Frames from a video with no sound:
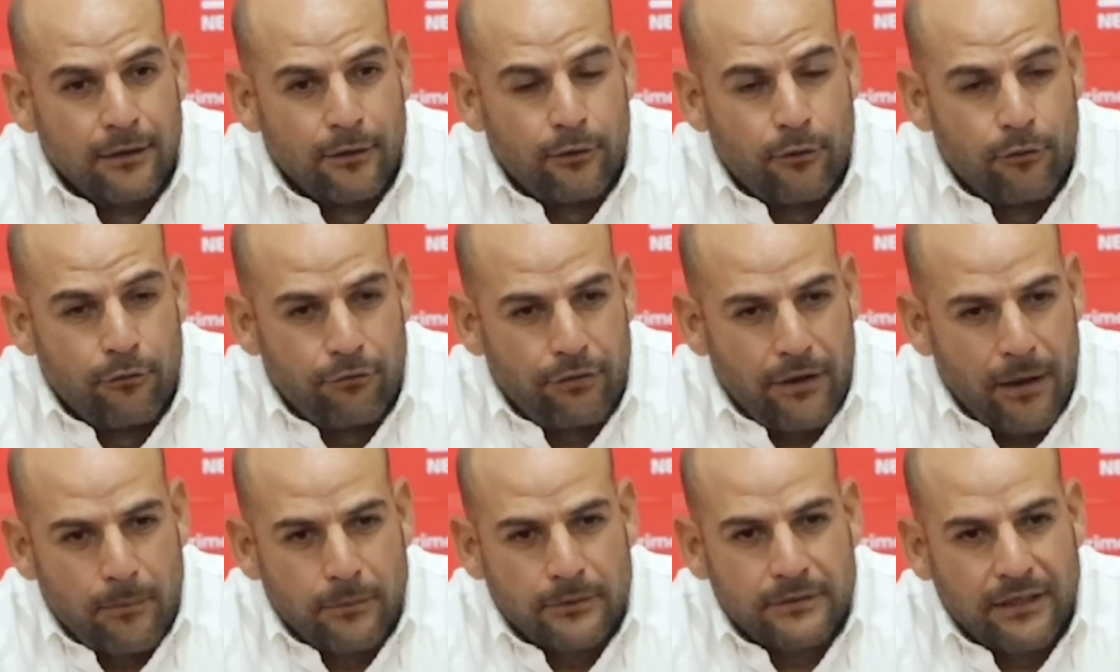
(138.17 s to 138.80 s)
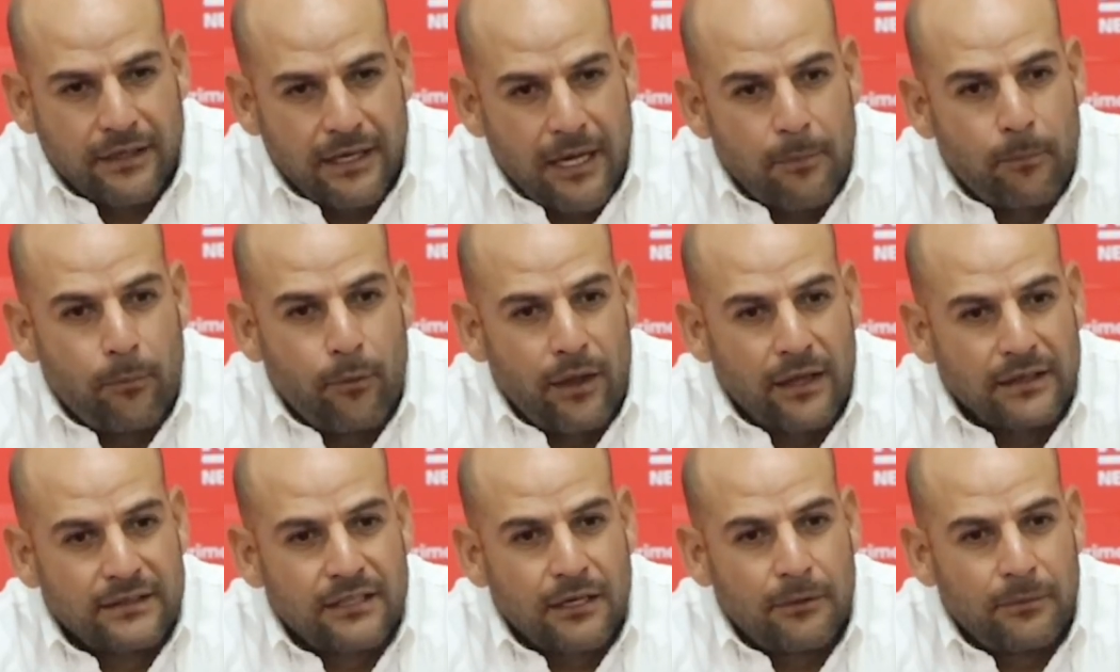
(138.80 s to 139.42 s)
confiamos en que
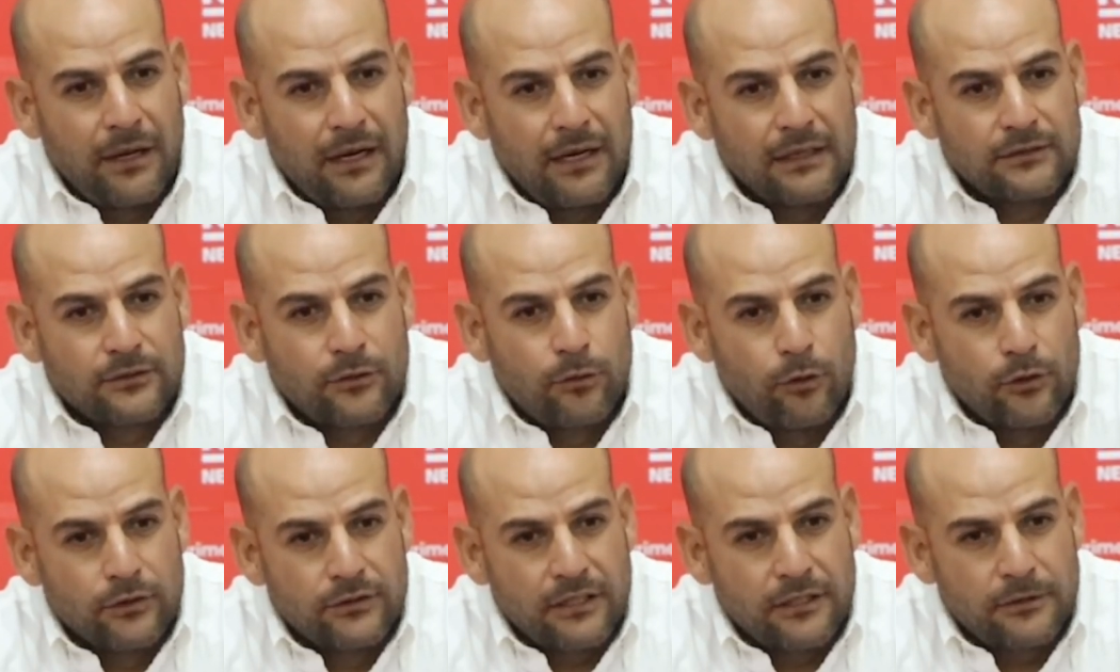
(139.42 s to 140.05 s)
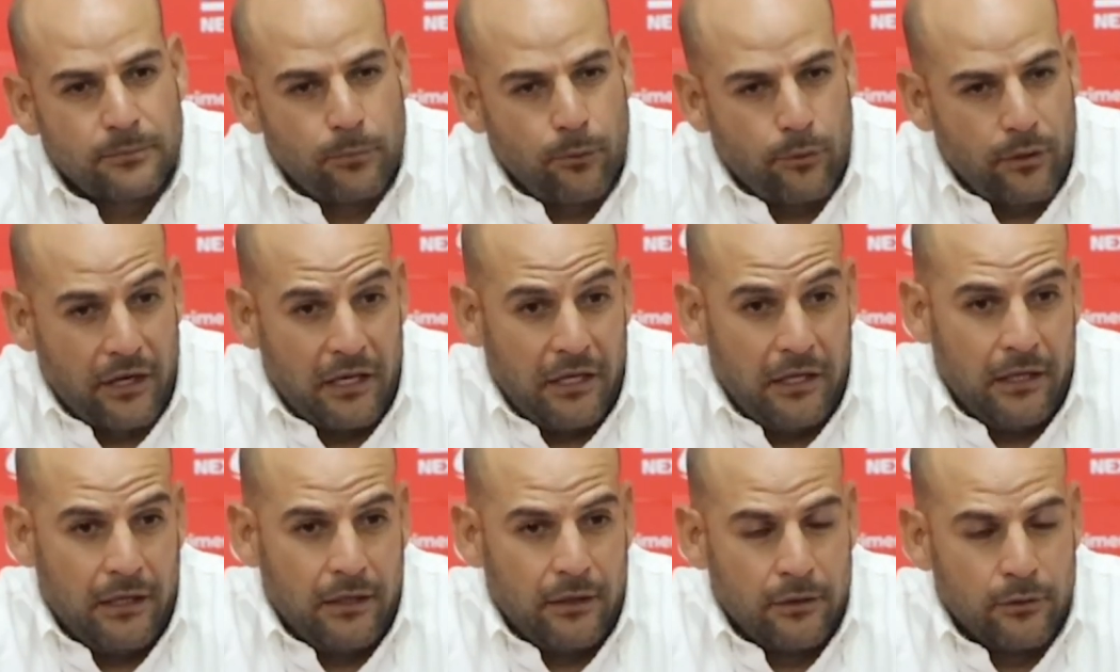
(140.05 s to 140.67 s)
podía hacer bien las cosas, por
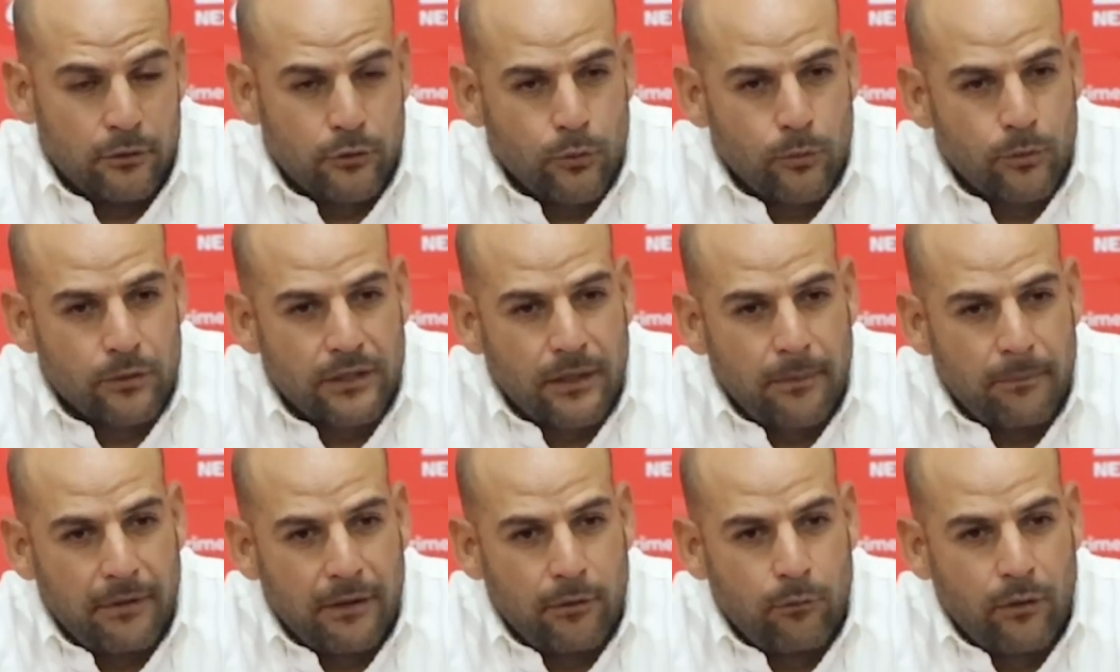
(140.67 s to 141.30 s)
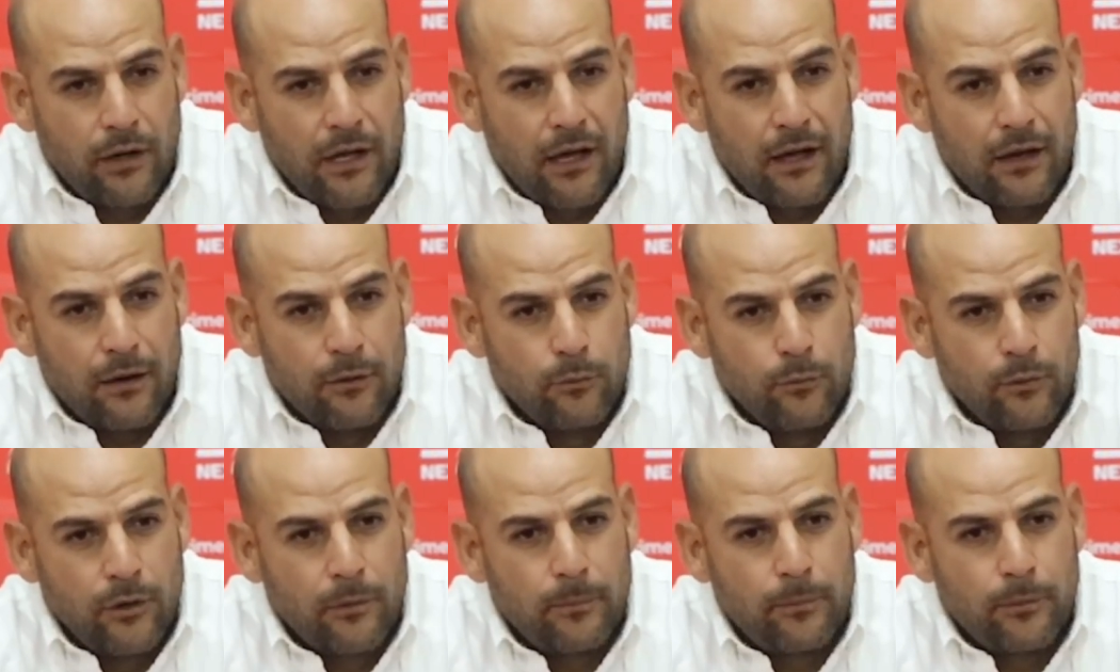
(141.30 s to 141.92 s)
ahí tuvo también una,
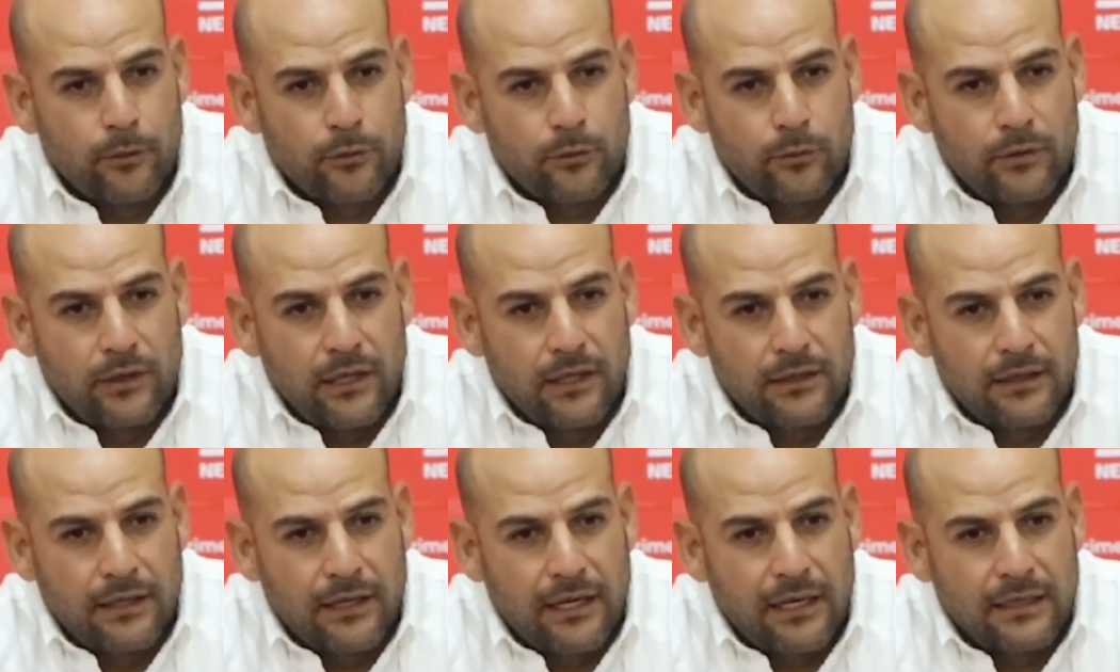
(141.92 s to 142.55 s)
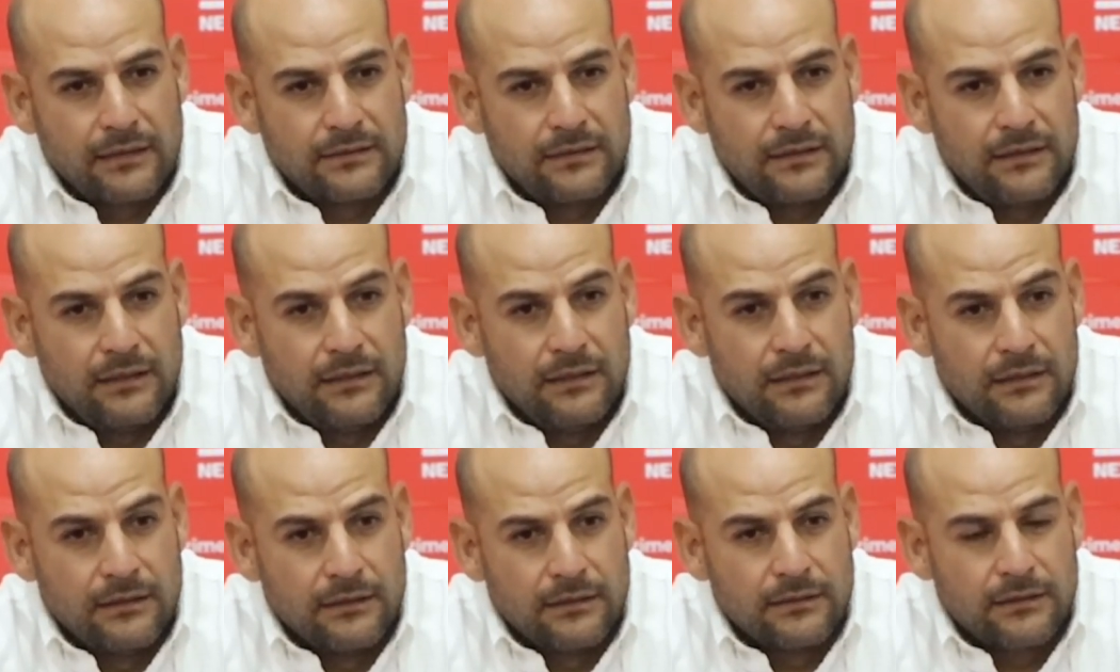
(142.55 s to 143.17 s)
una oportunidad que casi
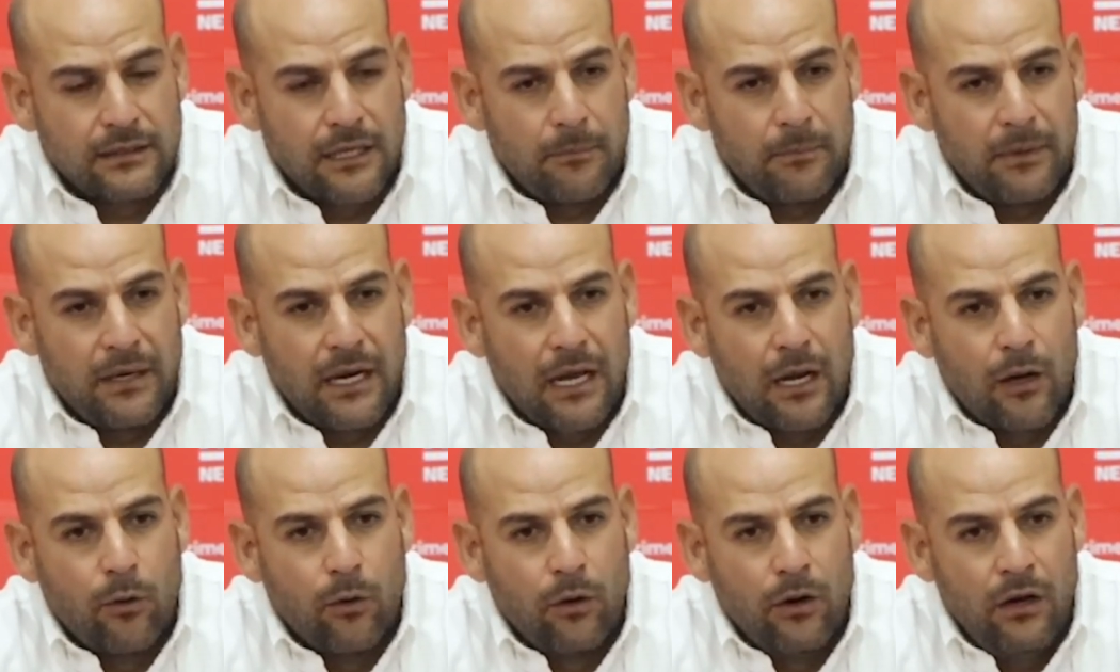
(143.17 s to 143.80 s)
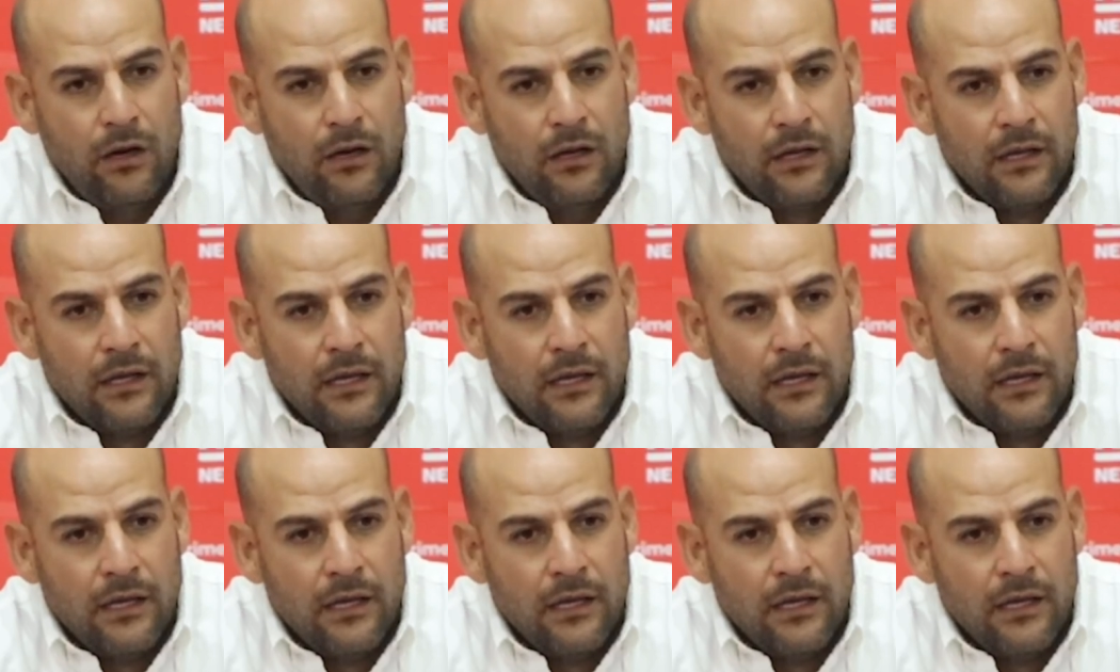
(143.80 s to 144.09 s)
termina en gol